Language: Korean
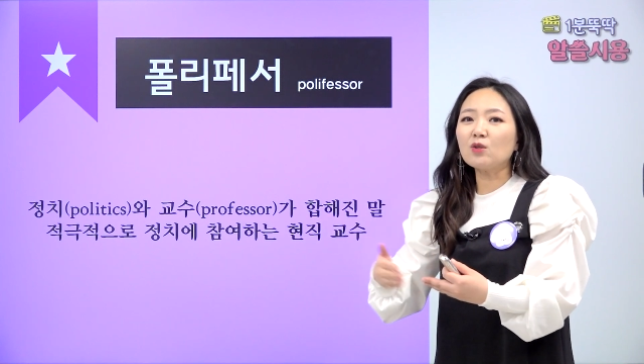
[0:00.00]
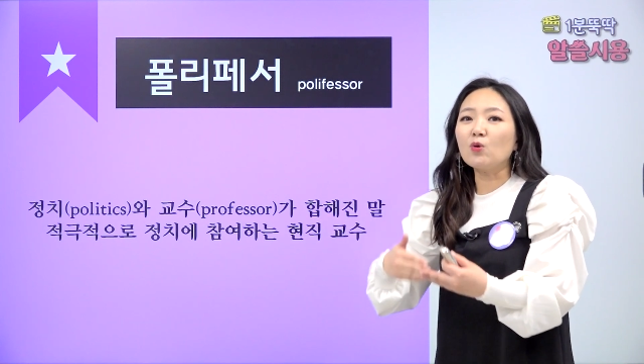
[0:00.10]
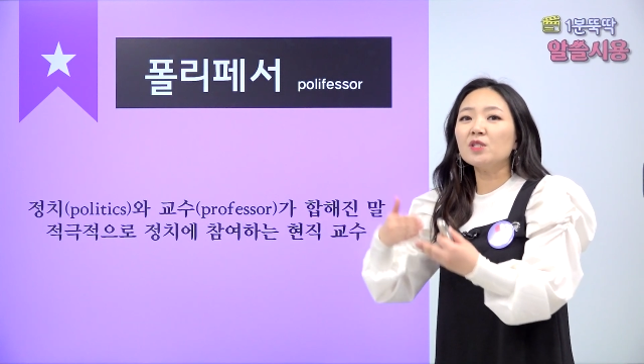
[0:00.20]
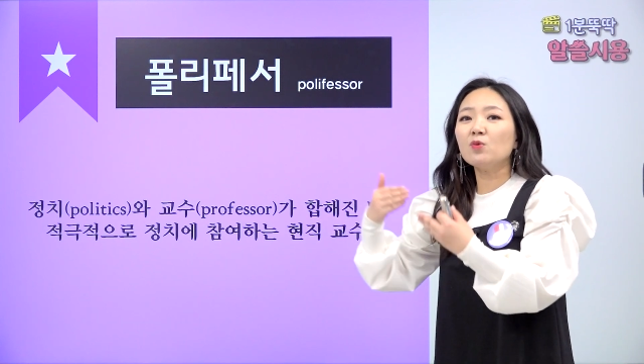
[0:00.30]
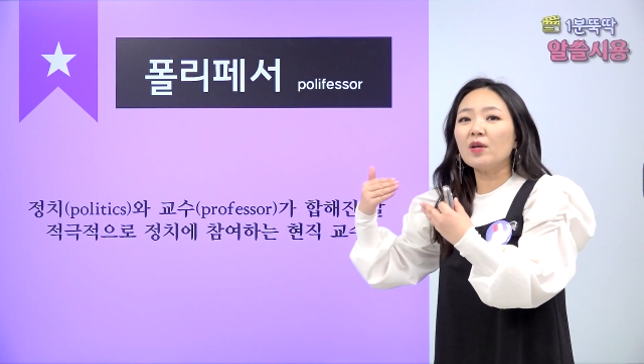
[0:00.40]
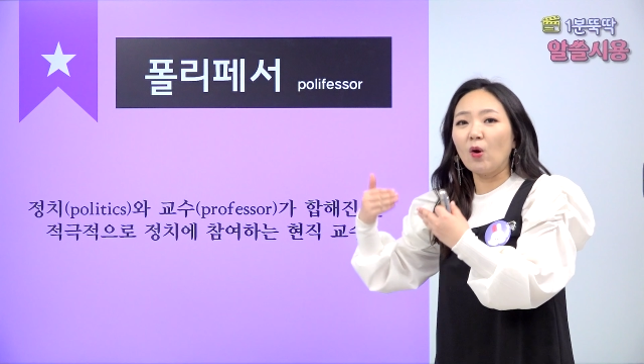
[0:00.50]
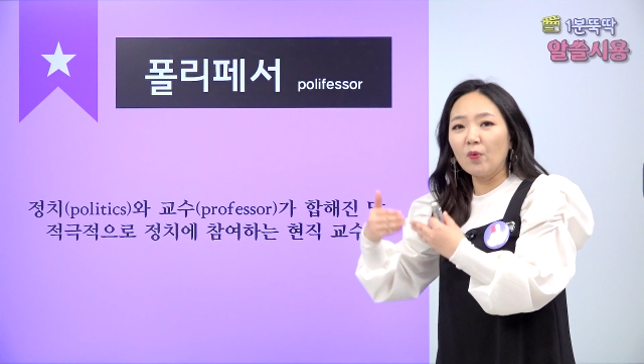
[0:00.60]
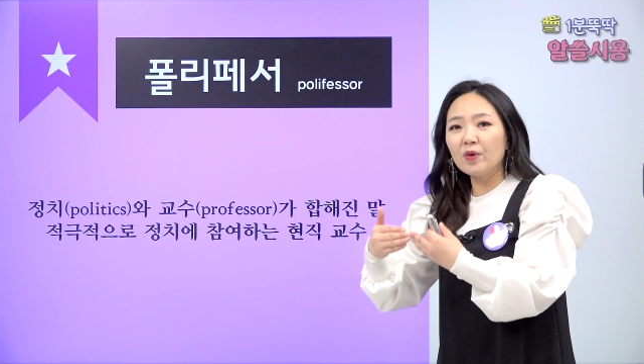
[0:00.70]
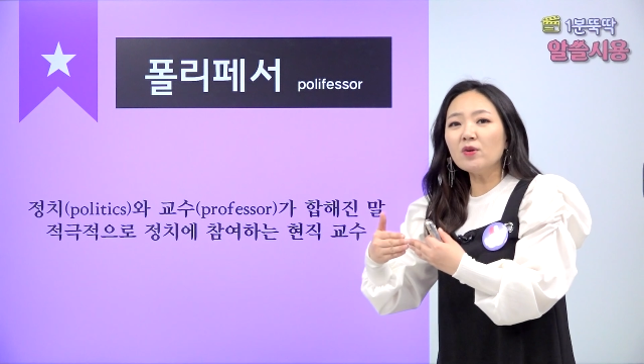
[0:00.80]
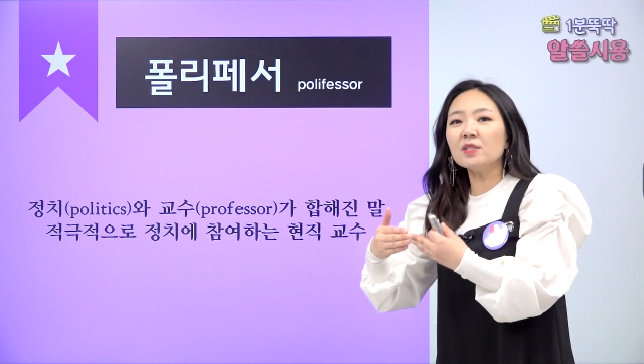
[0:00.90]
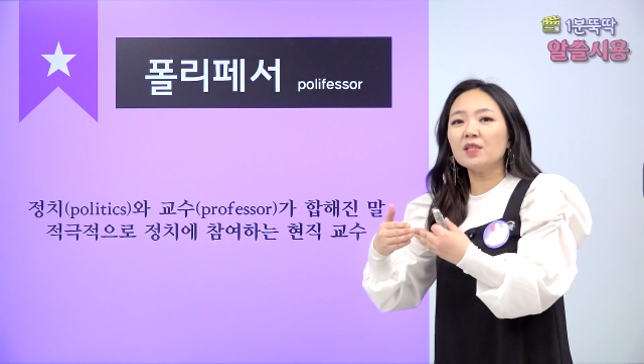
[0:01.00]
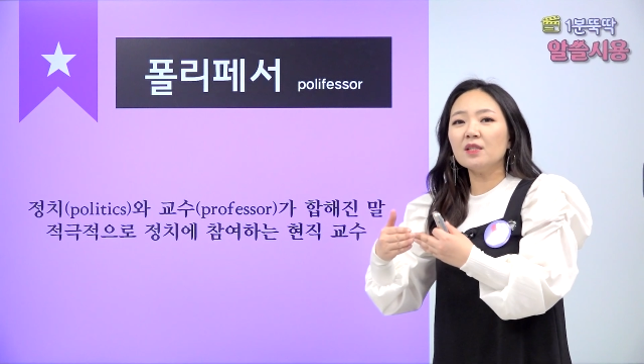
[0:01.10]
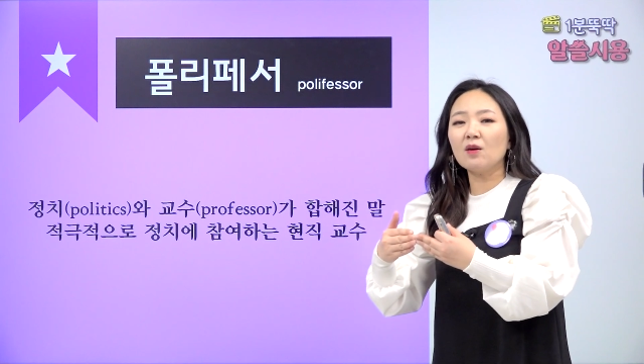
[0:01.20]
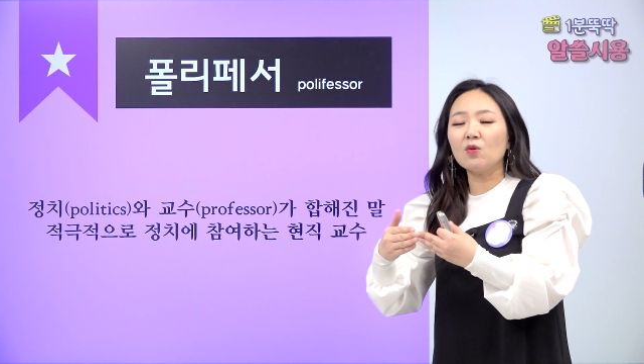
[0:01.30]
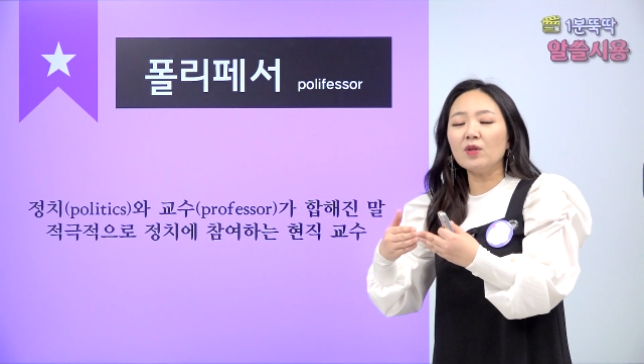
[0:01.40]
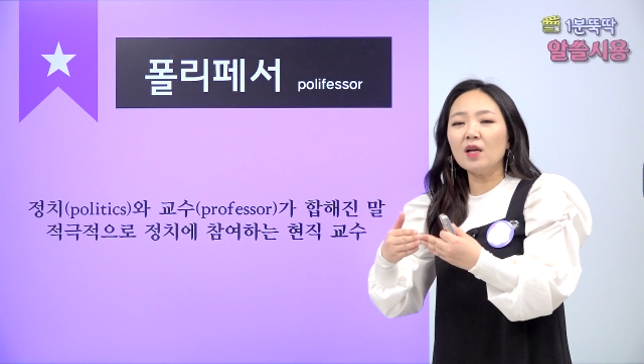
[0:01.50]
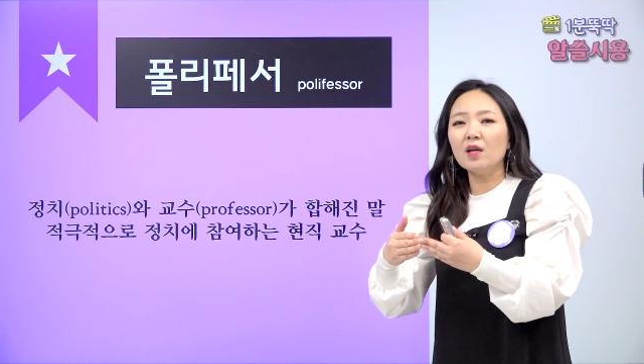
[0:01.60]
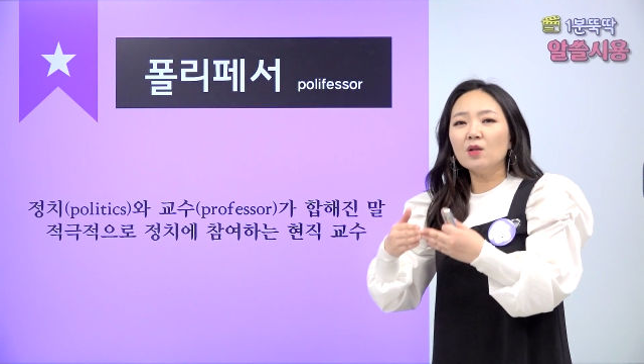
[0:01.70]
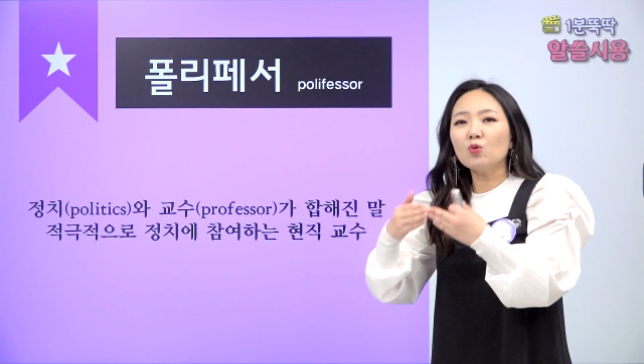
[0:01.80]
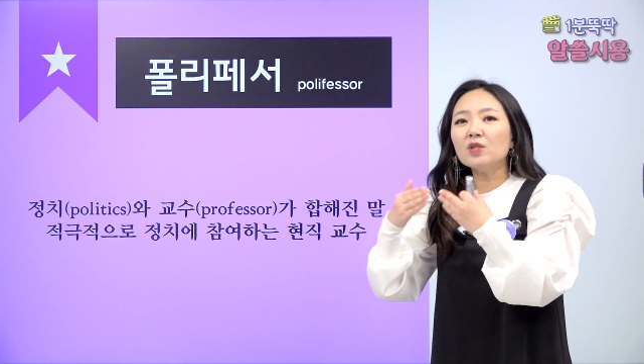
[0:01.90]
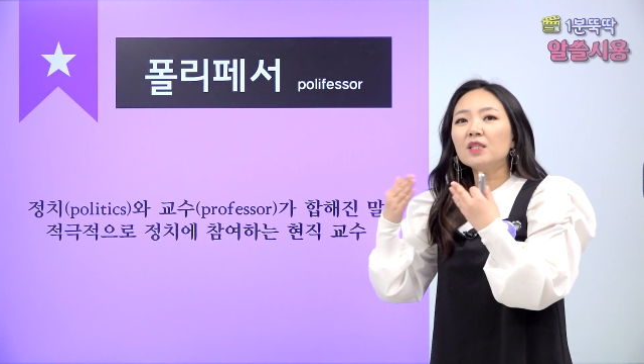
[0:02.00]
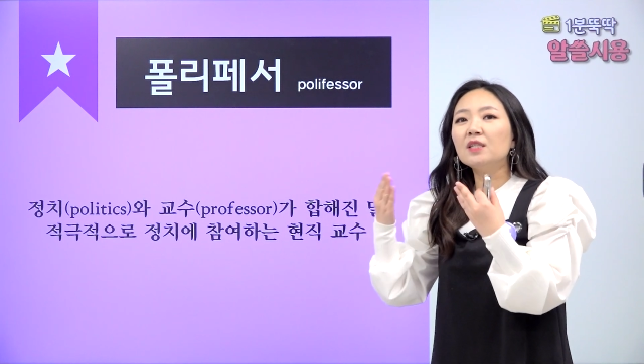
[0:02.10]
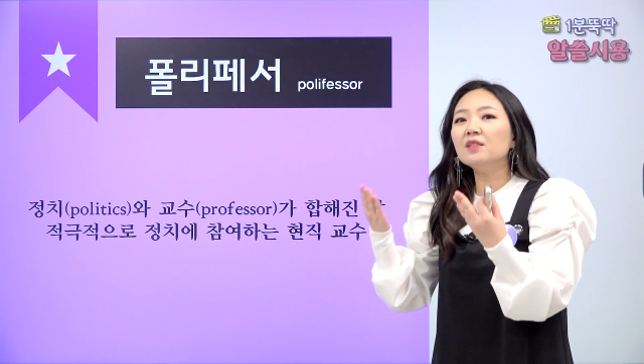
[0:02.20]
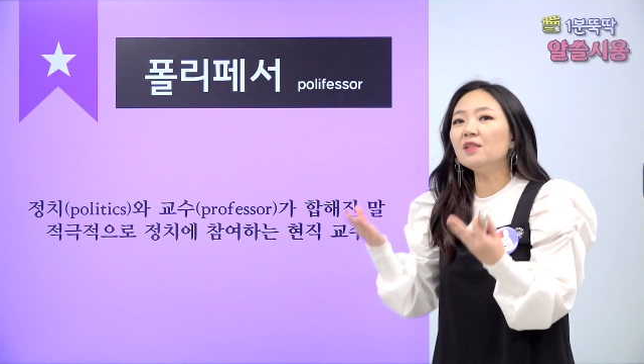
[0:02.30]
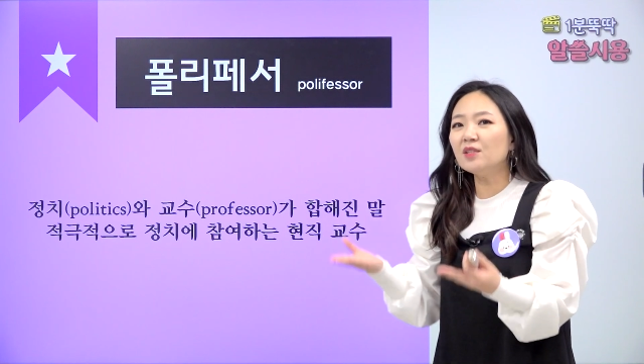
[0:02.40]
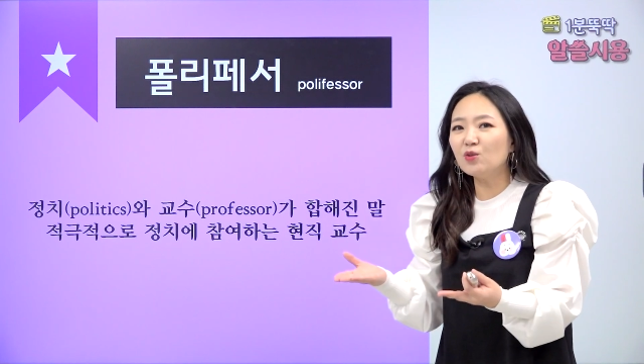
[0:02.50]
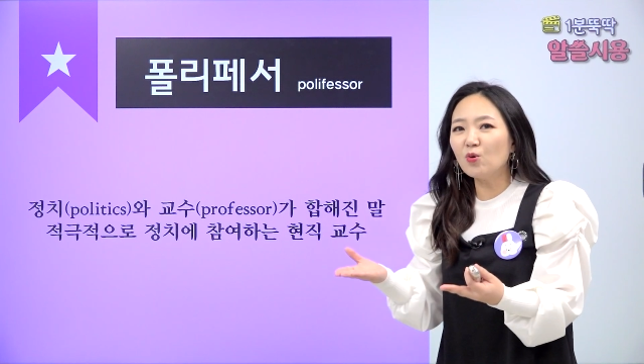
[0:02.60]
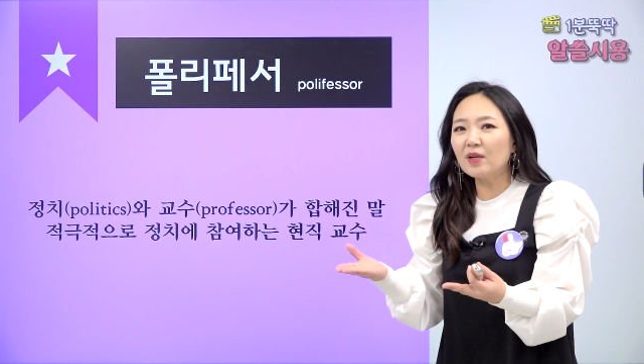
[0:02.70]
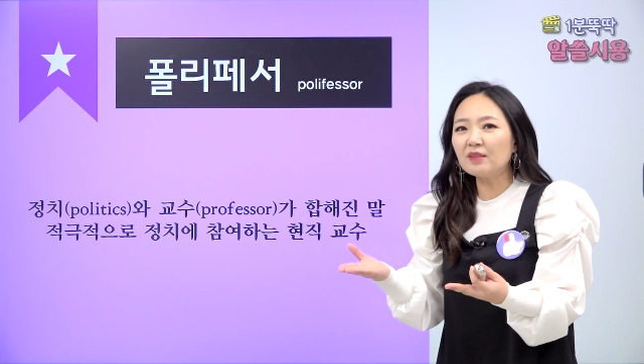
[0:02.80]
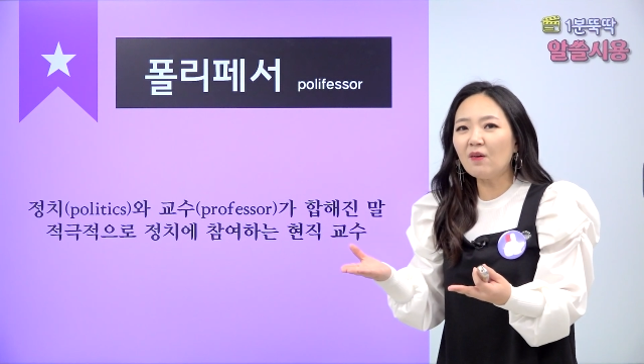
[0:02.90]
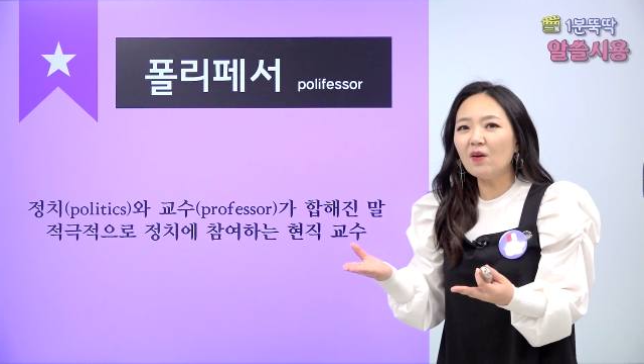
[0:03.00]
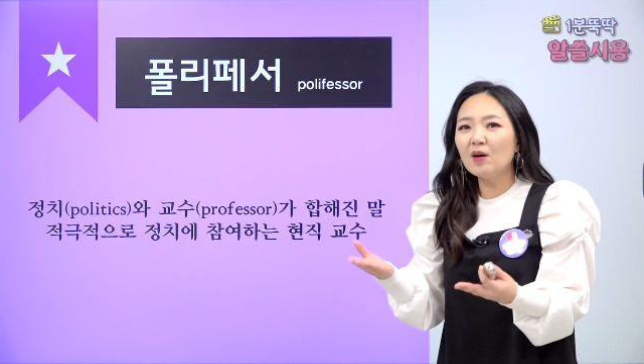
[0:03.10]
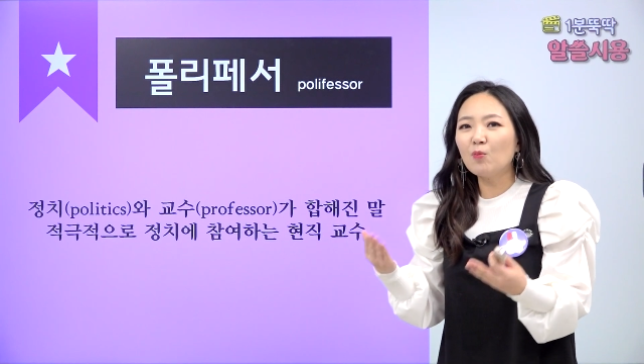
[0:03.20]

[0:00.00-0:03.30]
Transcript: 정치와 연결시킨다거나 또는 글을 이용해서